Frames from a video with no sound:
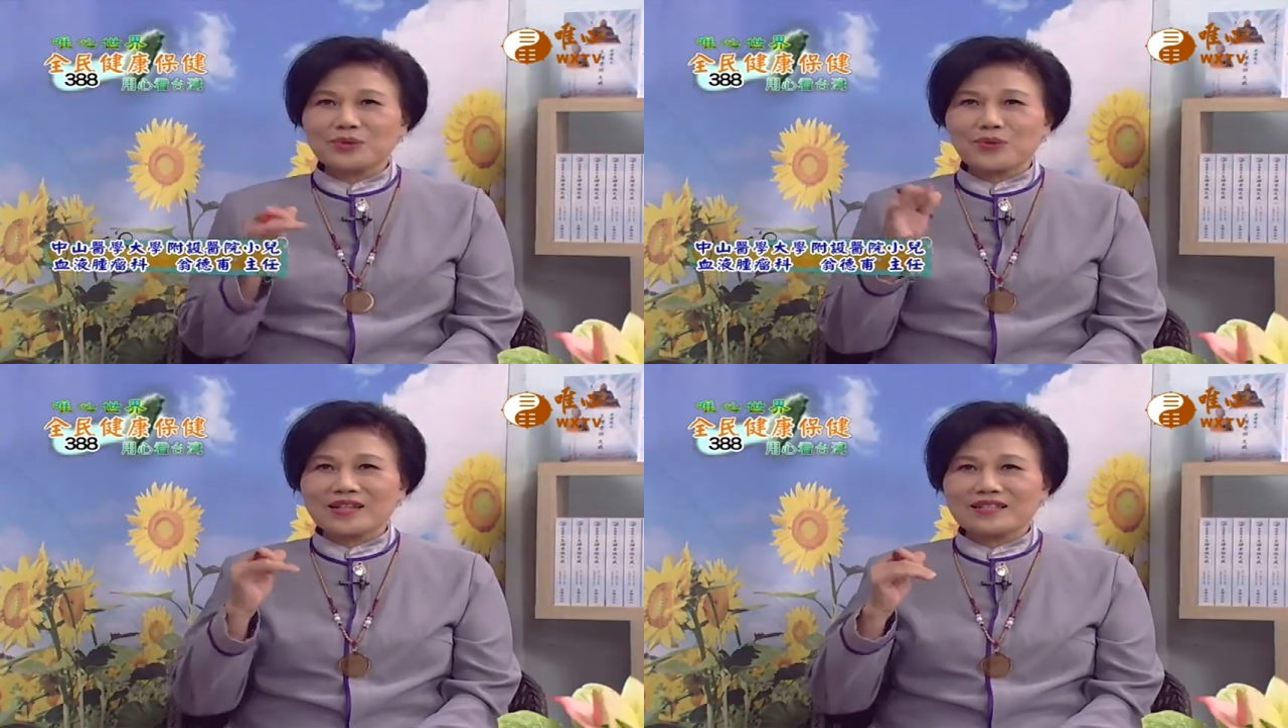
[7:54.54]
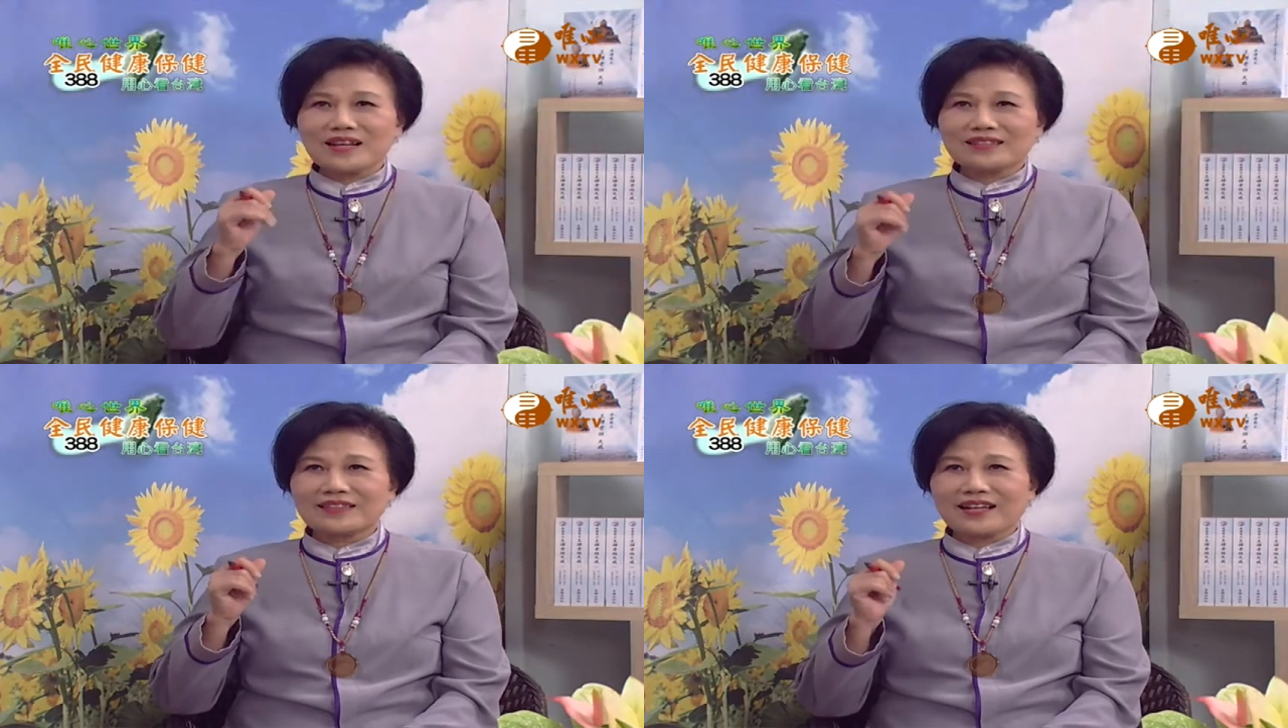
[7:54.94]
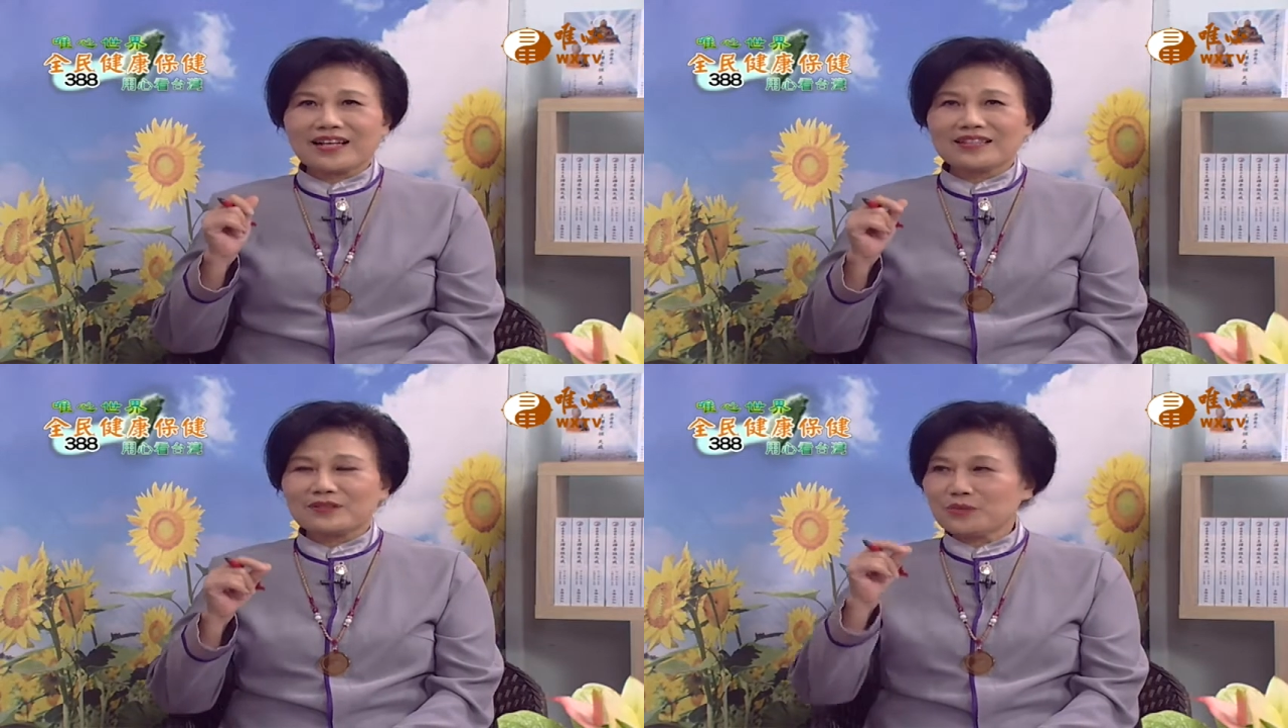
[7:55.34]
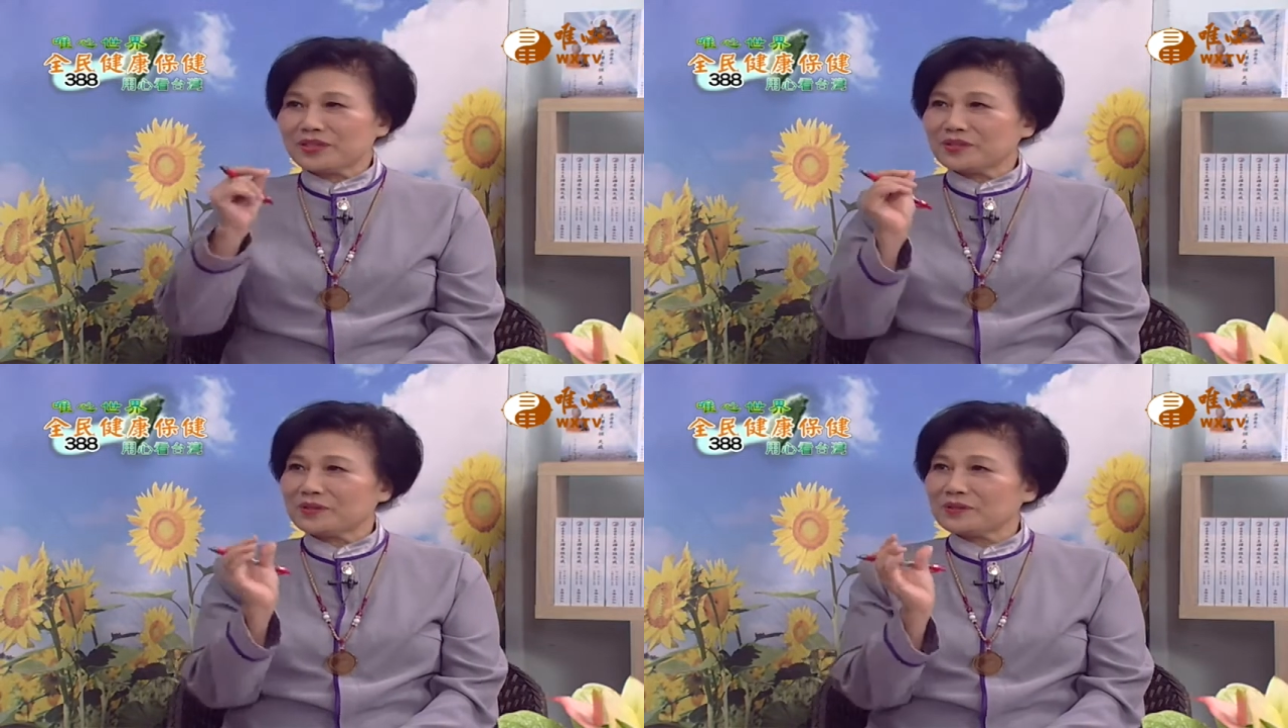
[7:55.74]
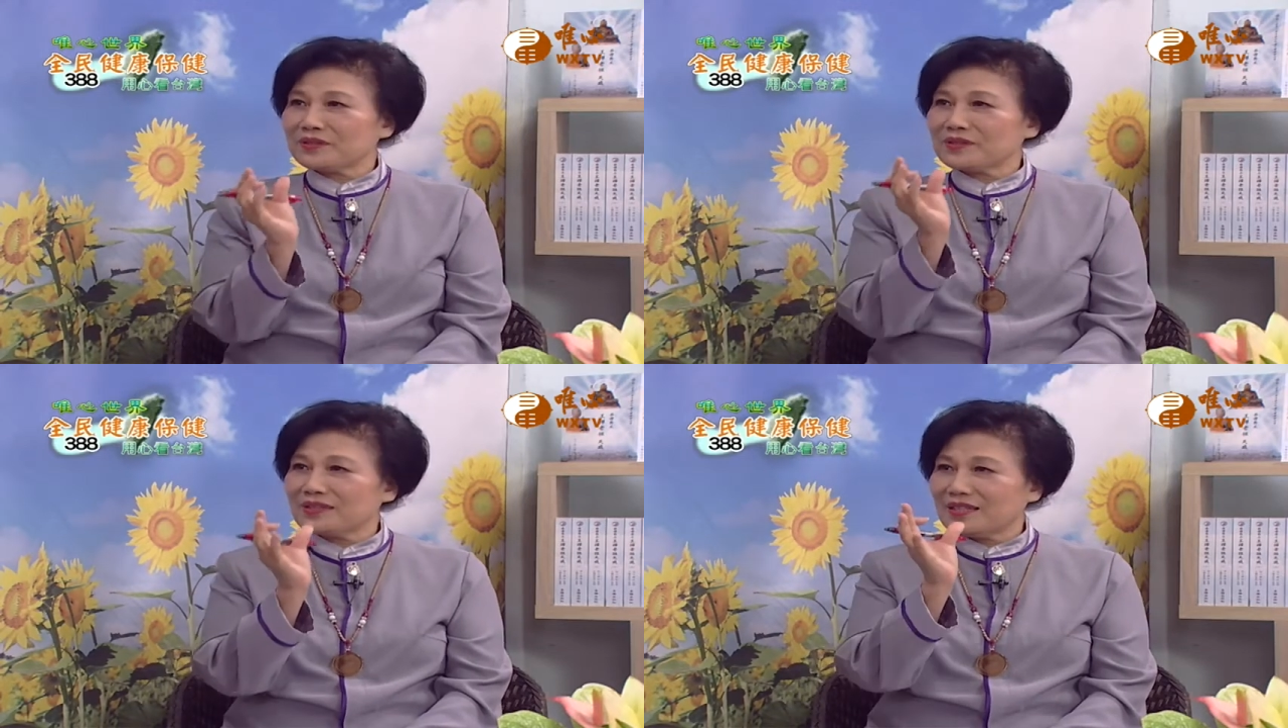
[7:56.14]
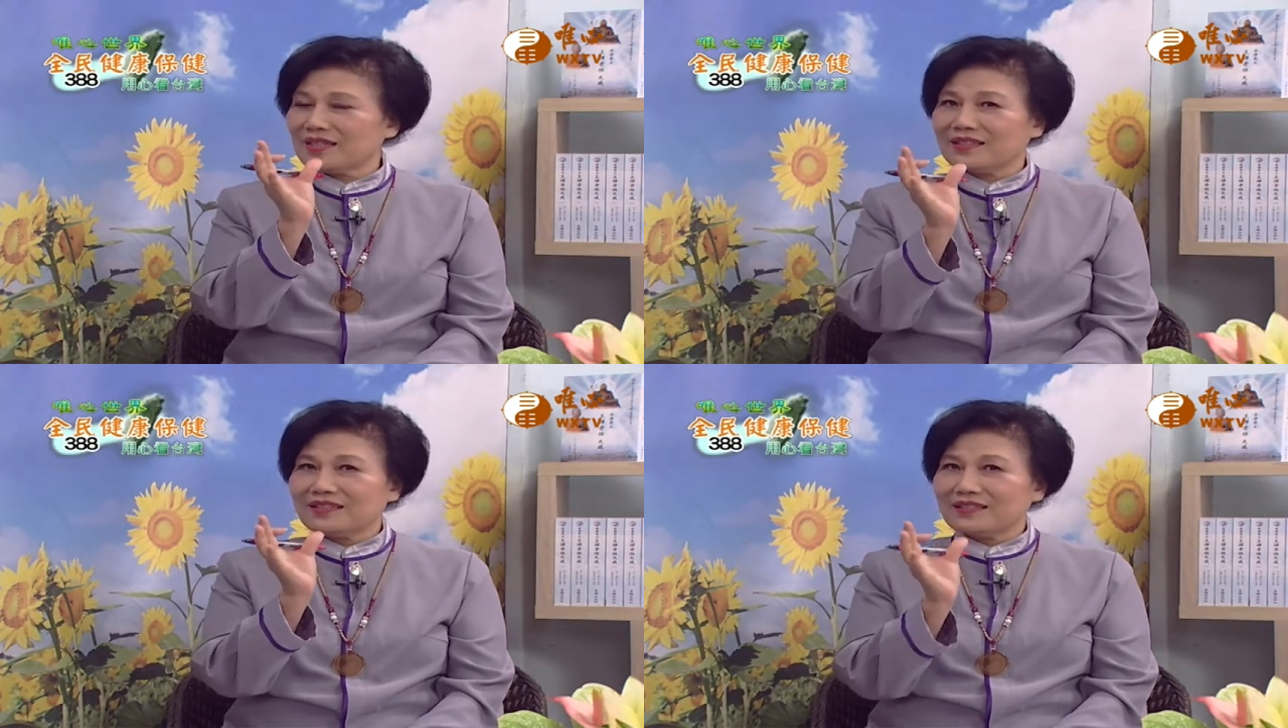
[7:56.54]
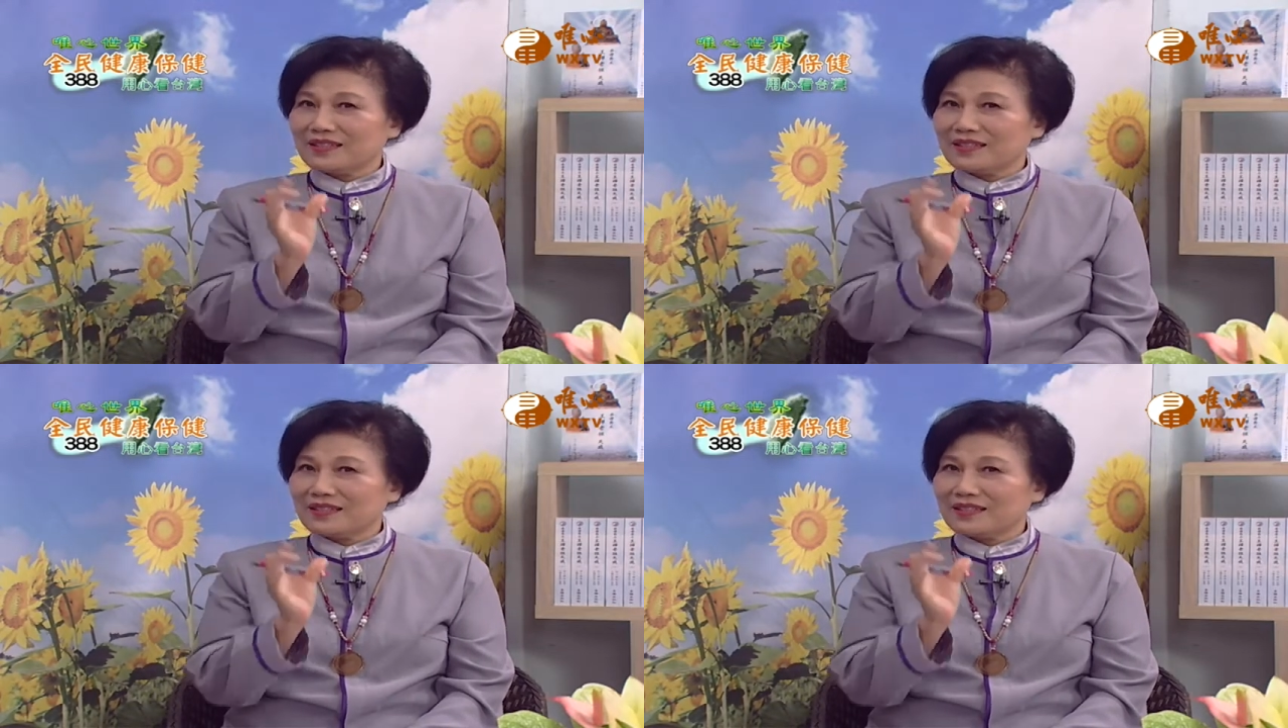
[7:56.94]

刮痧大概会有一个礼拜左右。